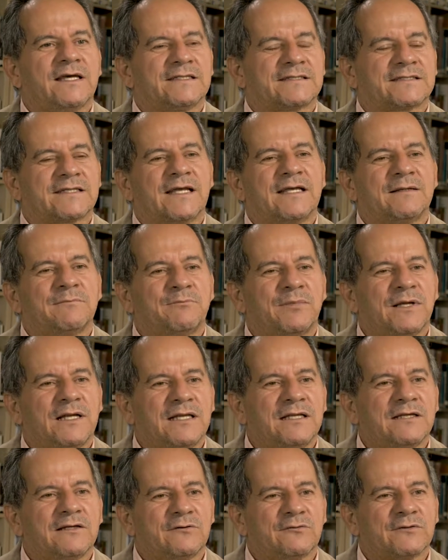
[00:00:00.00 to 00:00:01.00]
está en
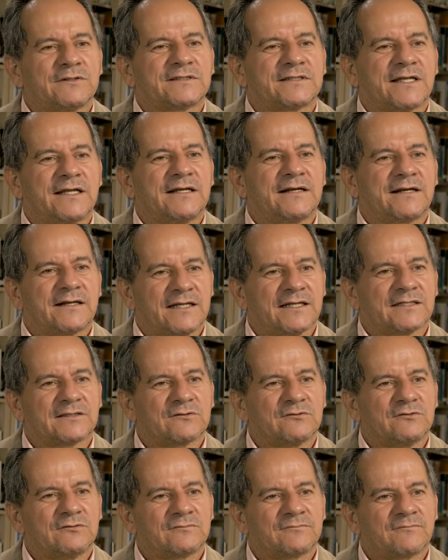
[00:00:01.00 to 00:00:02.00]
peligro, está en
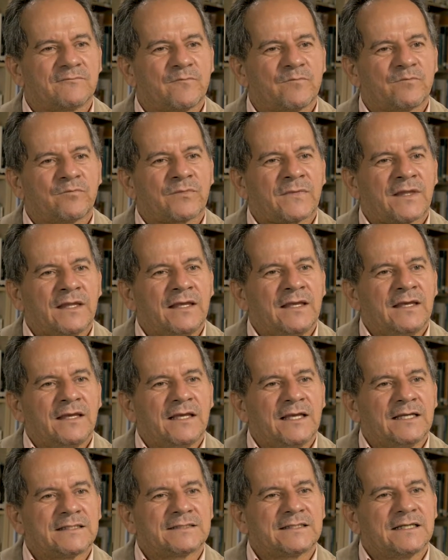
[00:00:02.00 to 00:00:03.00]
riesgo.
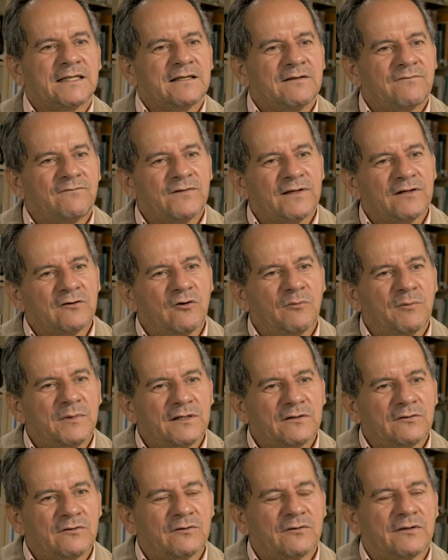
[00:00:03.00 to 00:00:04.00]
Ese
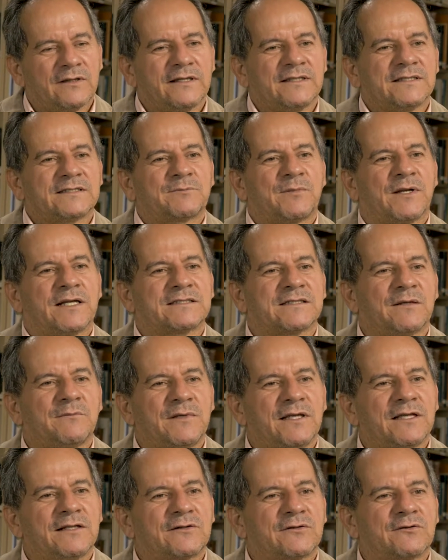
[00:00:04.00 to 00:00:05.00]
fenómeno de
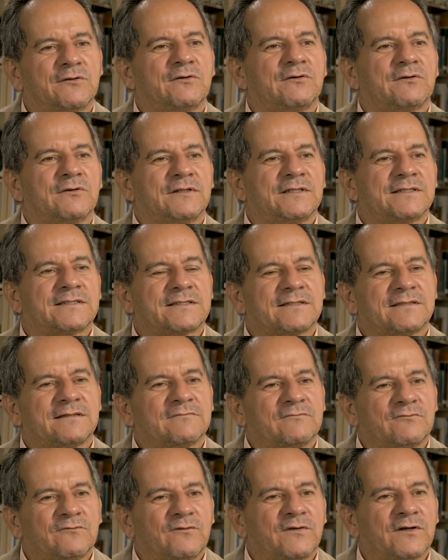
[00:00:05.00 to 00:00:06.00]
desplazamiento es
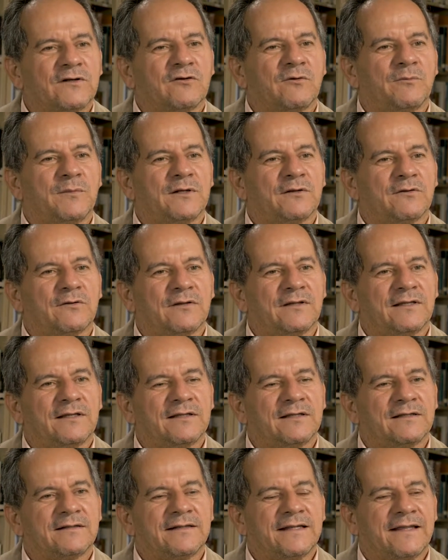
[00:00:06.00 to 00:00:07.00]
un fenómeno
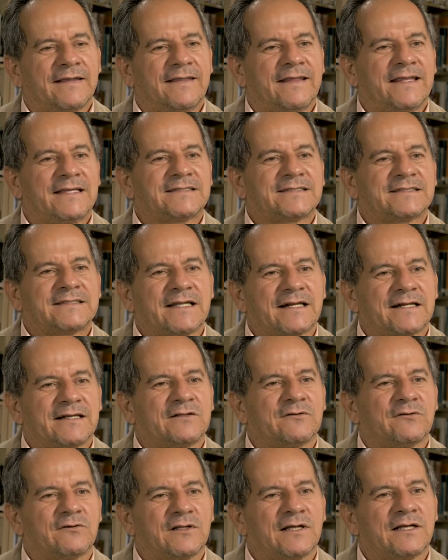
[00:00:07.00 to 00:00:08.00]
de, de
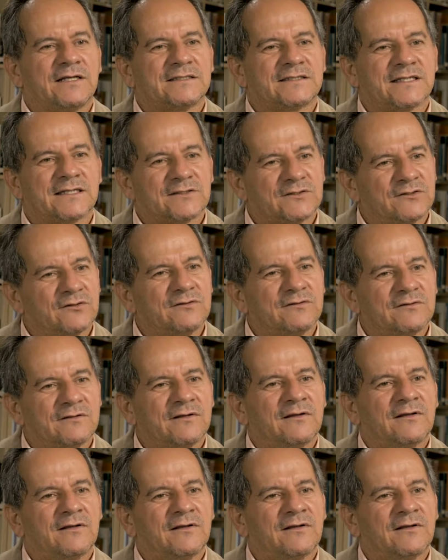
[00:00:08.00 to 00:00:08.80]
desterritorialización